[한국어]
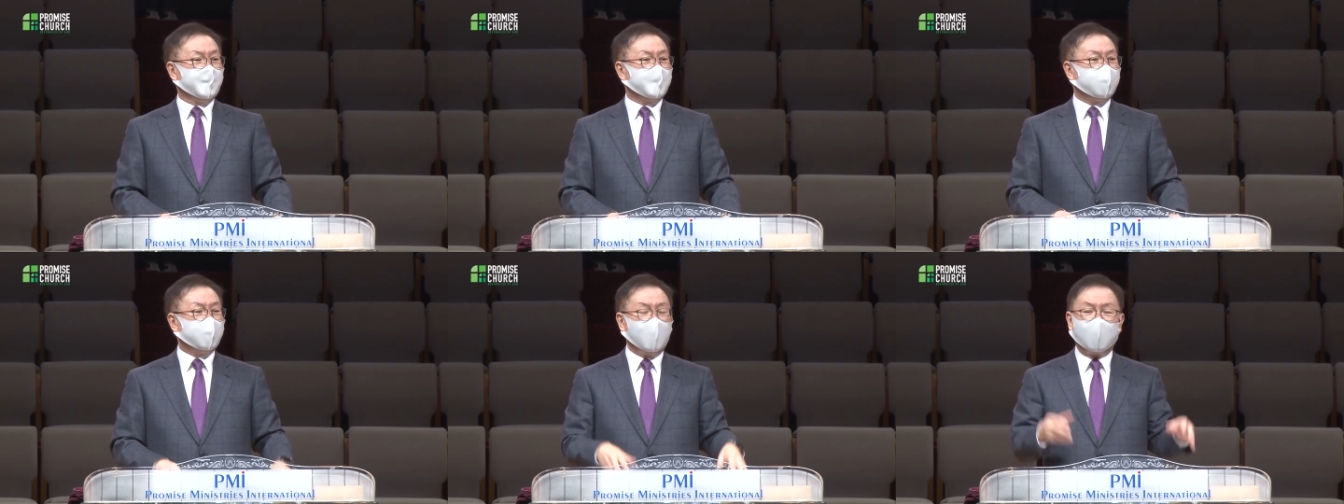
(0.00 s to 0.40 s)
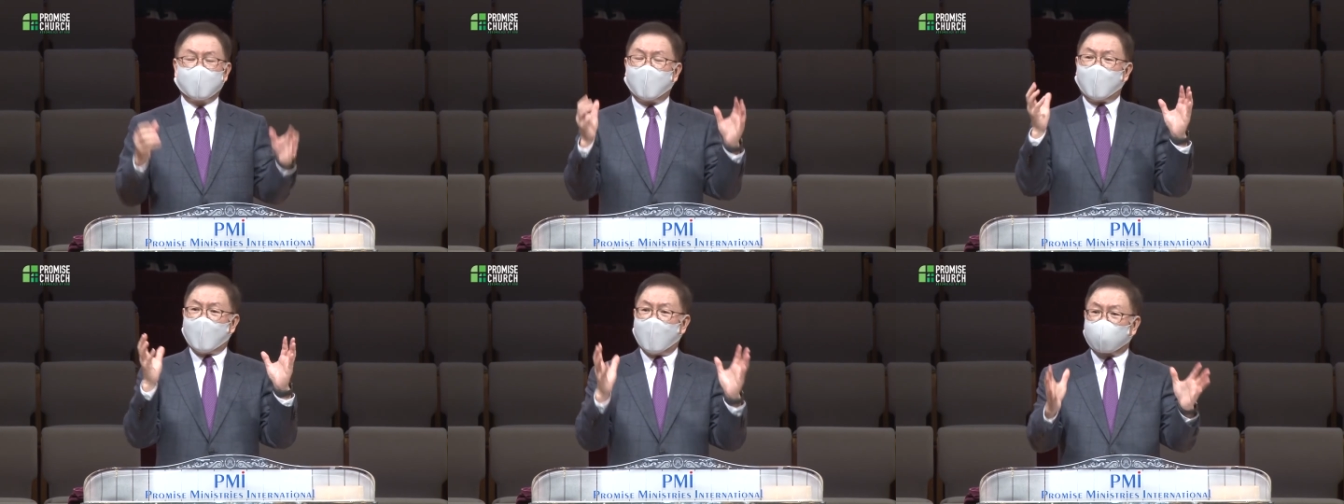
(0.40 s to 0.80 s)

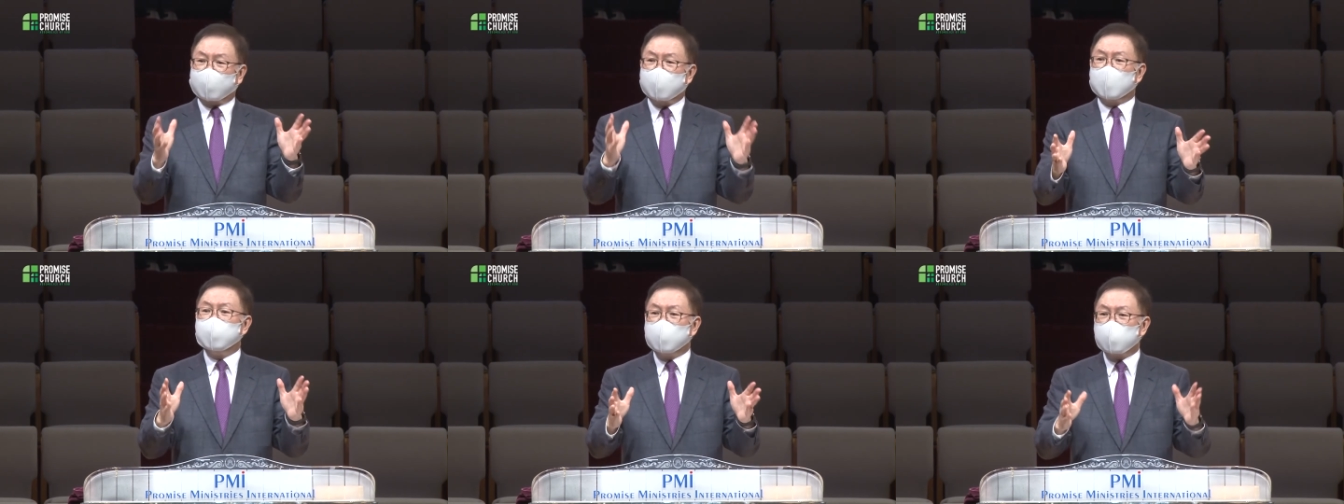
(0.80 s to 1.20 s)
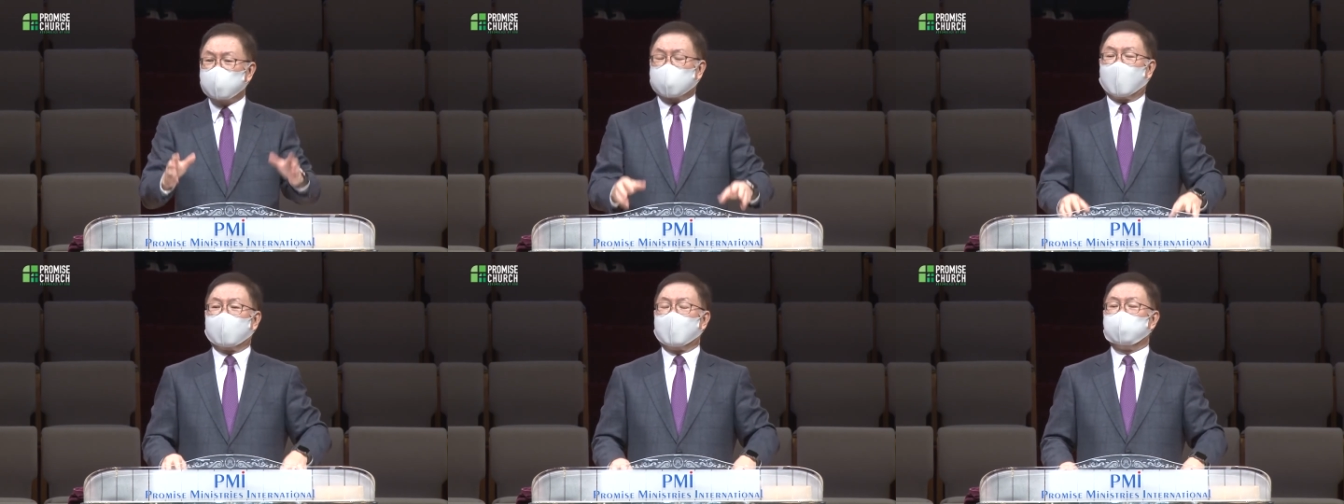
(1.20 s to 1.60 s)
내가 아끼는
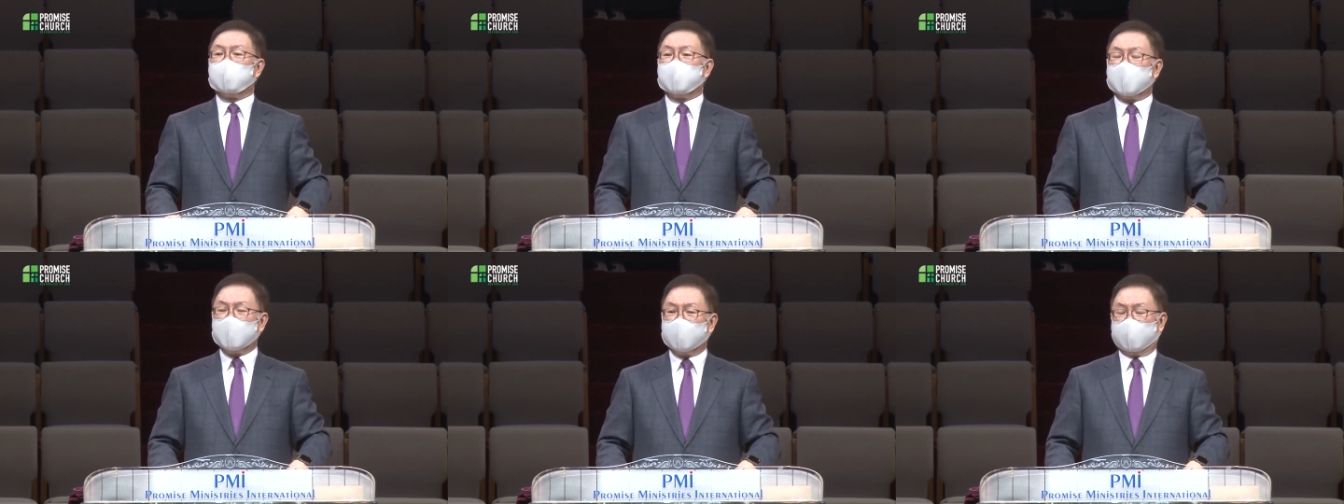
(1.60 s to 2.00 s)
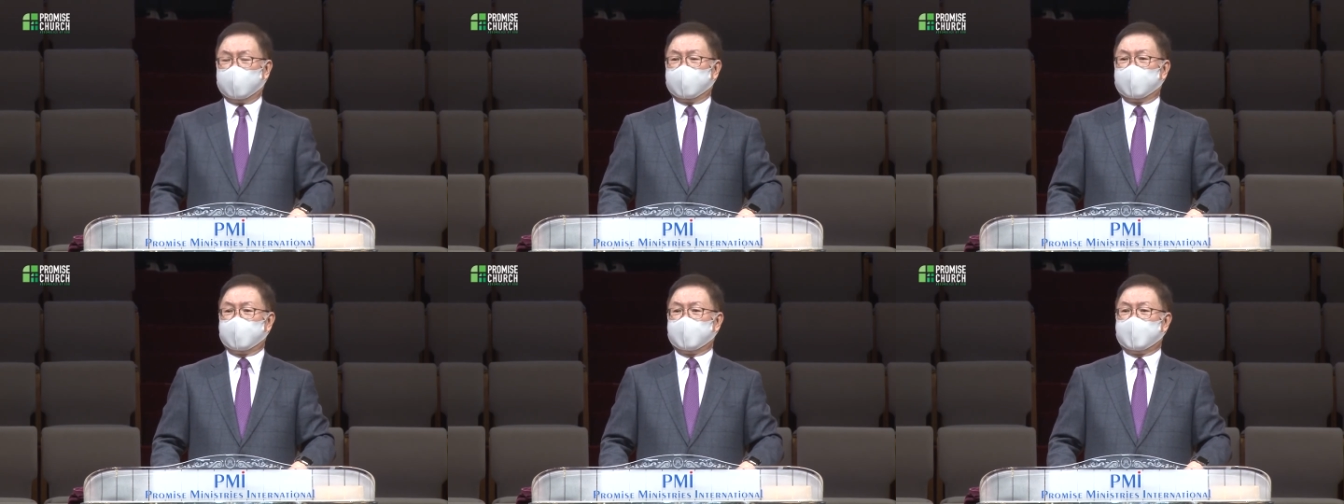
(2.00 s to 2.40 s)
사람들이